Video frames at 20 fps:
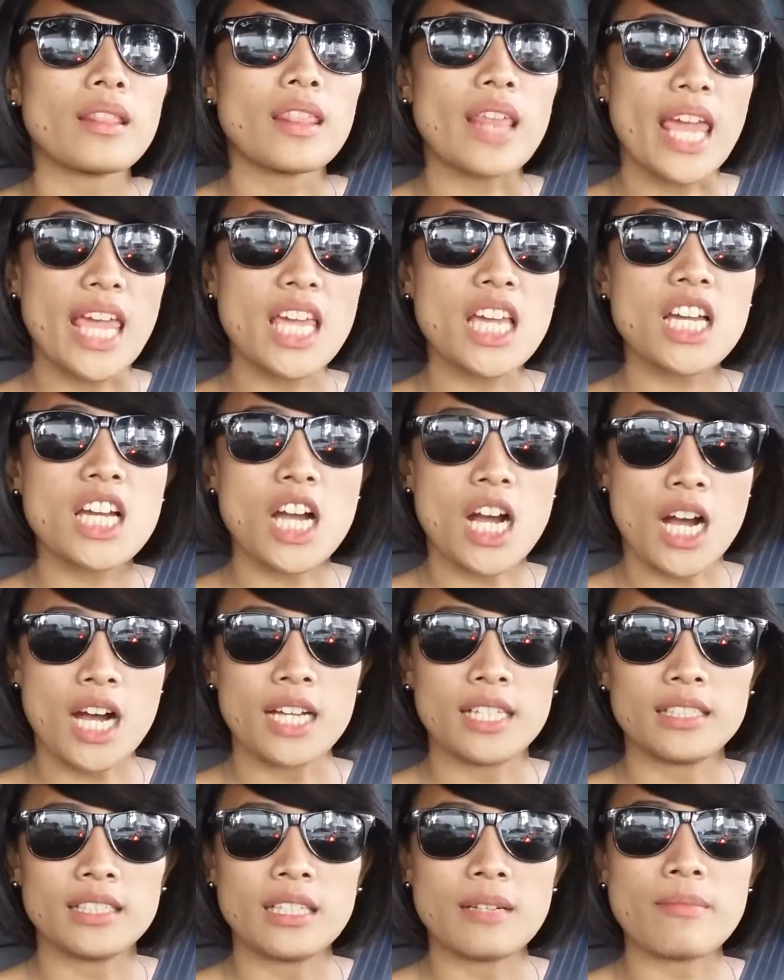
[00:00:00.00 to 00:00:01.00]
Thank
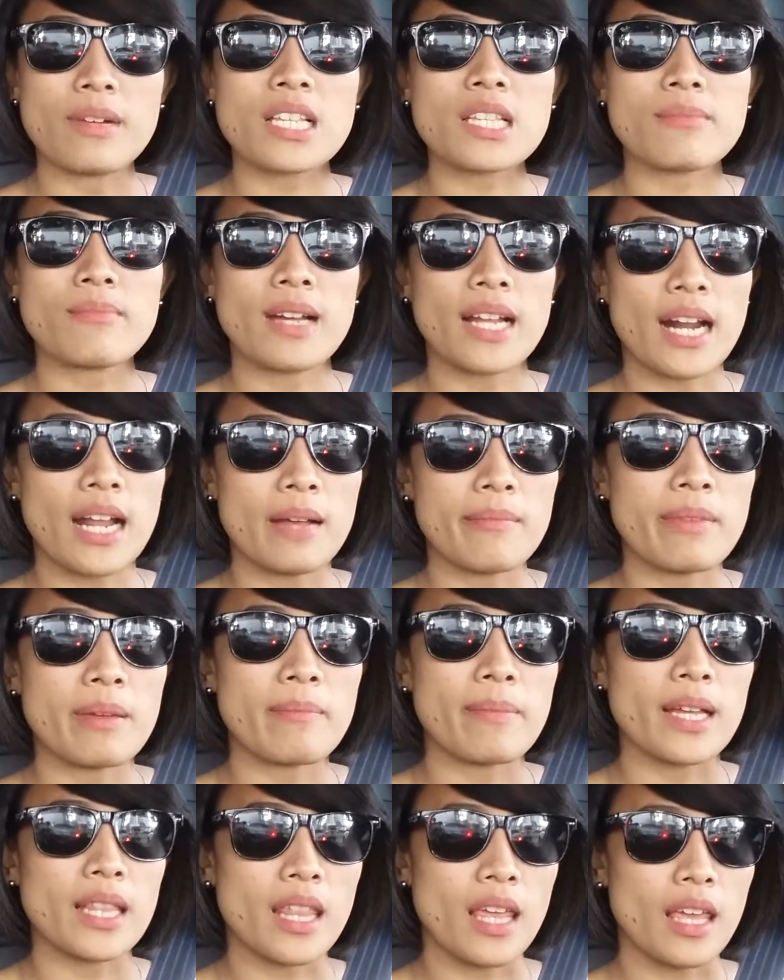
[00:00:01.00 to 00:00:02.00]
God na mas marami
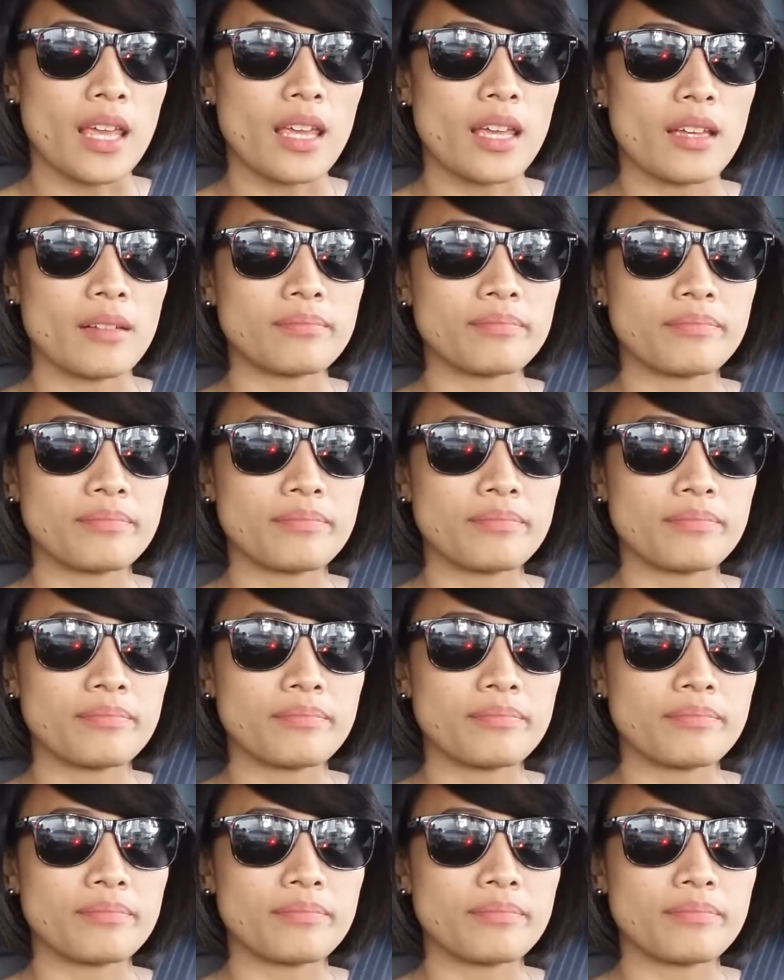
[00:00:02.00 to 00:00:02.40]
pa ding